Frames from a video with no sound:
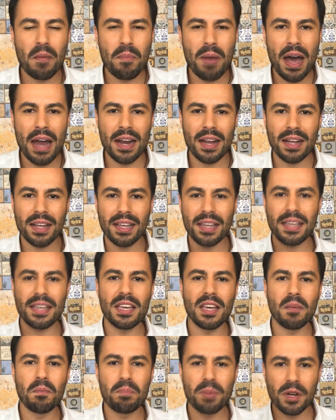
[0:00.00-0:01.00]
para
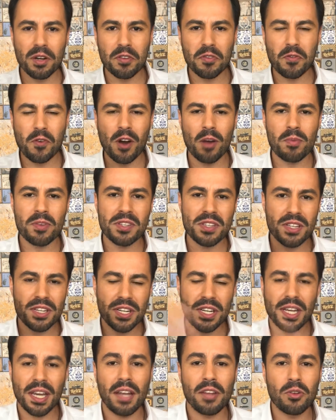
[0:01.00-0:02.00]
Key Performance
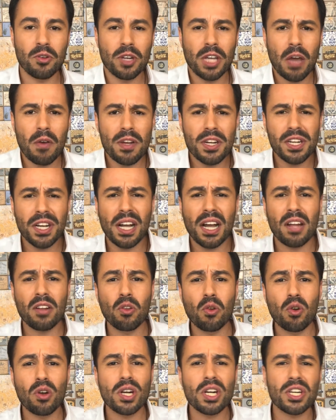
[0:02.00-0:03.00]
Indicator, que é um
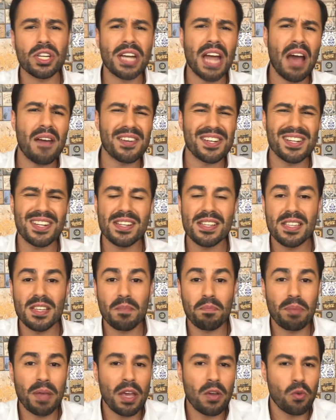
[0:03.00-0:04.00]
indicador-chave de
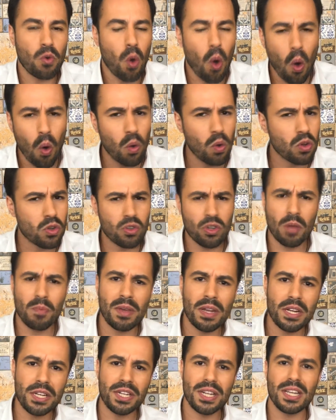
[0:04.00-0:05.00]
desempenho ou
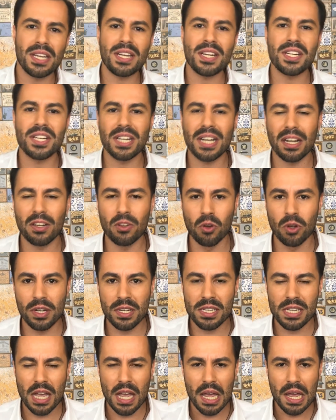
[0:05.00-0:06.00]
somente
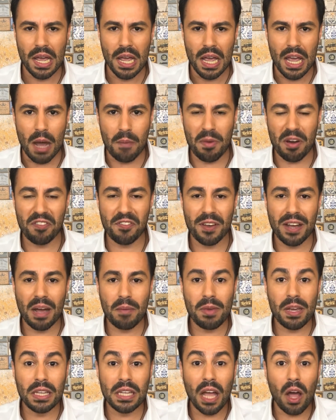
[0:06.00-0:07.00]
indicadores. É uma
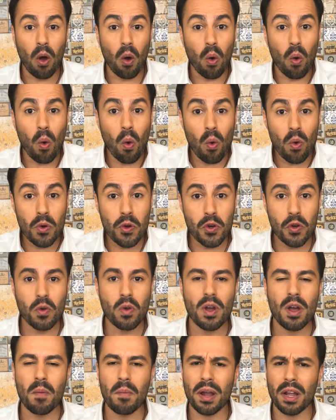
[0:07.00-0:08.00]
ferramenta útil
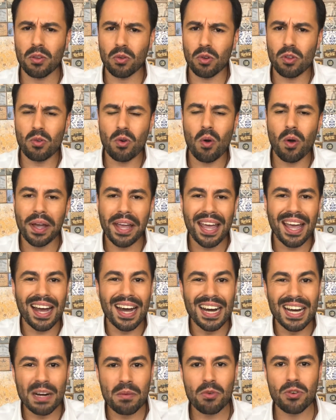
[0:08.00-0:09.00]
para todo e qualquer
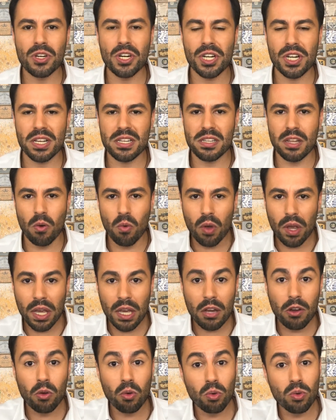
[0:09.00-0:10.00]
ramo de gestão,
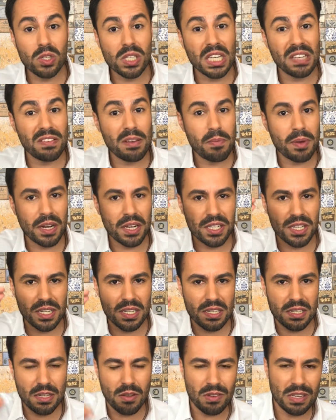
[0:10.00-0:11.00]
inclusive para a
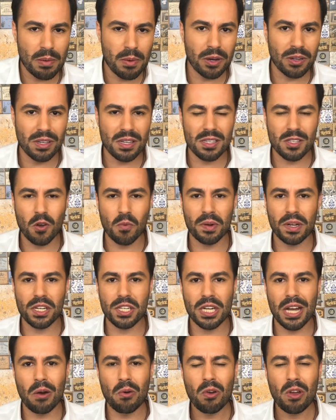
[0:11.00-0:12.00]
gestão da manutenção
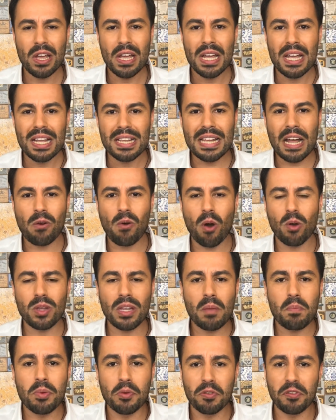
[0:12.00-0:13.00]
predial, na qual
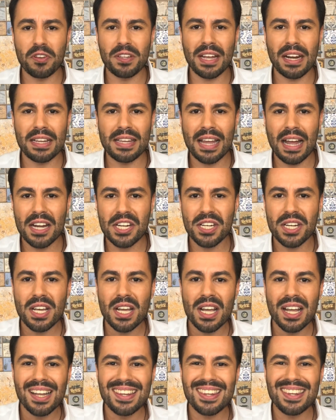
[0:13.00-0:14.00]
tem por finalidade
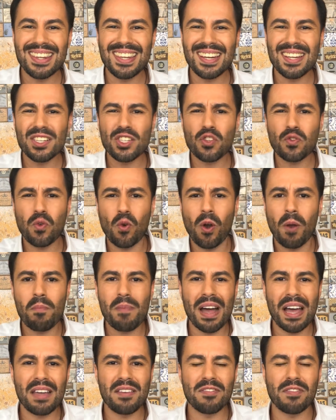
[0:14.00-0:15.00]

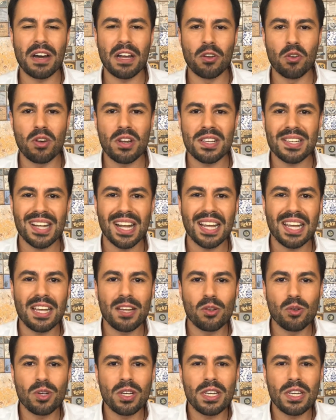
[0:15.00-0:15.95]
transformar em valores aquilo